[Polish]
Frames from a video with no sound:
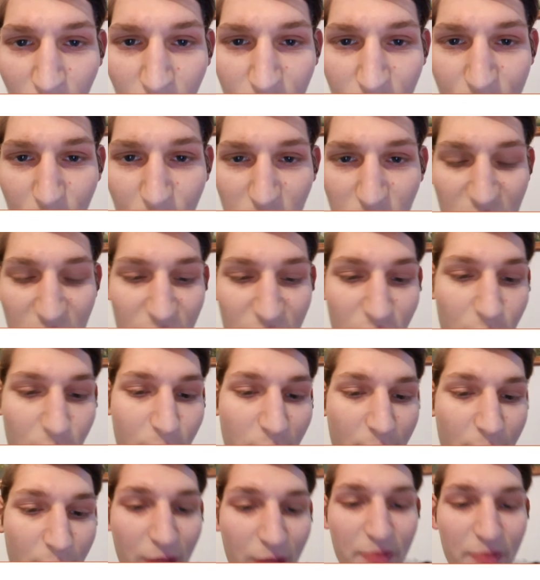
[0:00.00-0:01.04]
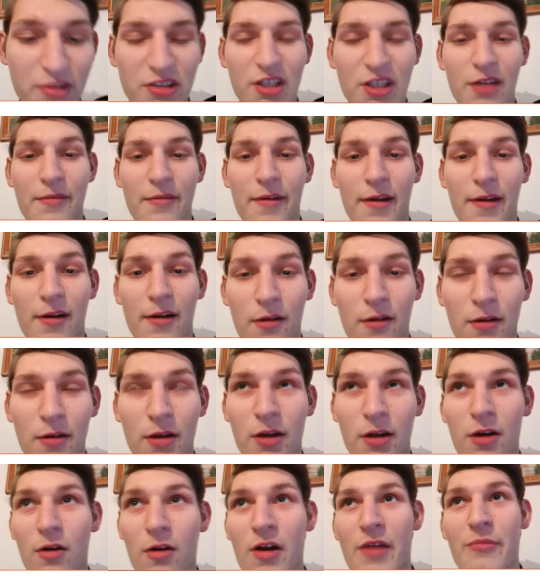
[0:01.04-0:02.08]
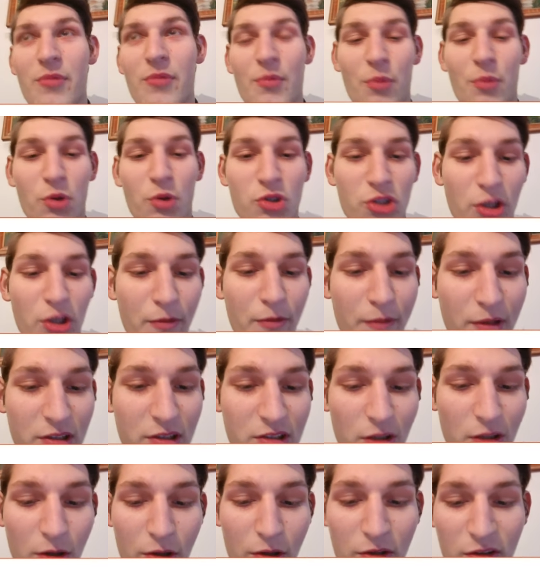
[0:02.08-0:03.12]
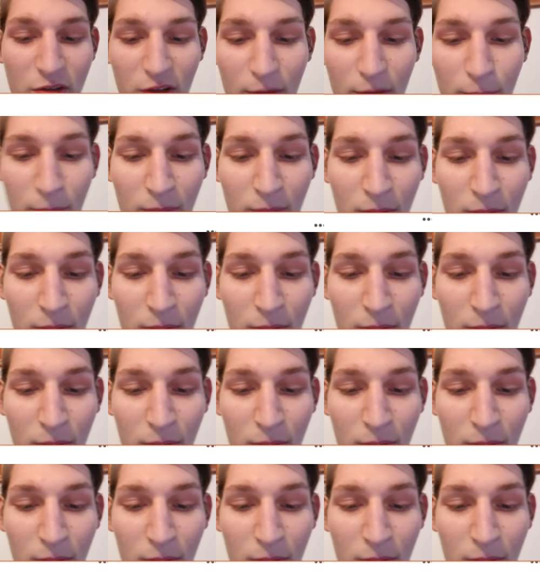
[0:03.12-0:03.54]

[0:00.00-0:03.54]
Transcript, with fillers: Poznaniu byłem na wystawie gołębi pocztowych z ojcem.